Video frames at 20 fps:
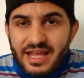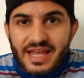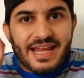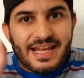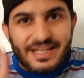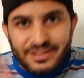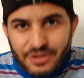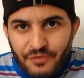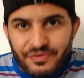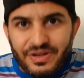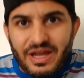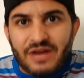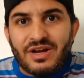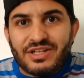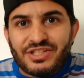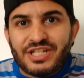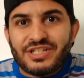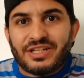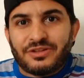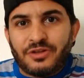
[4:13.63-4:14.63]
Então fica com a
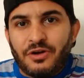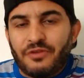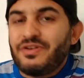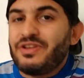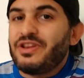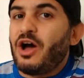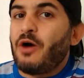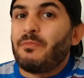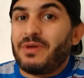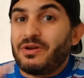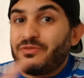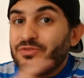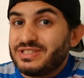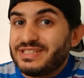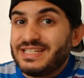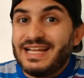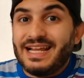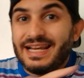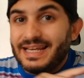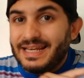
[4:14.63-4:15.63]
gente até o final para
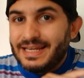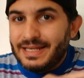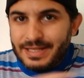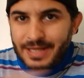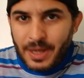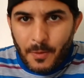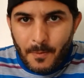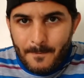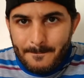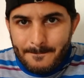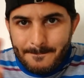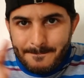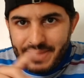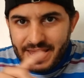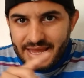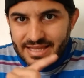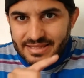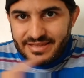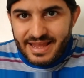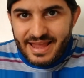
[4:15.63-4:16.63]
você não
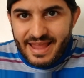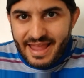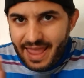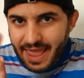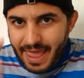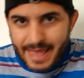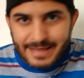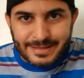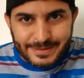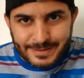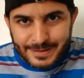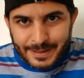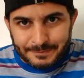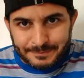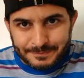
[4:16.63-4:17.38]
perder essa.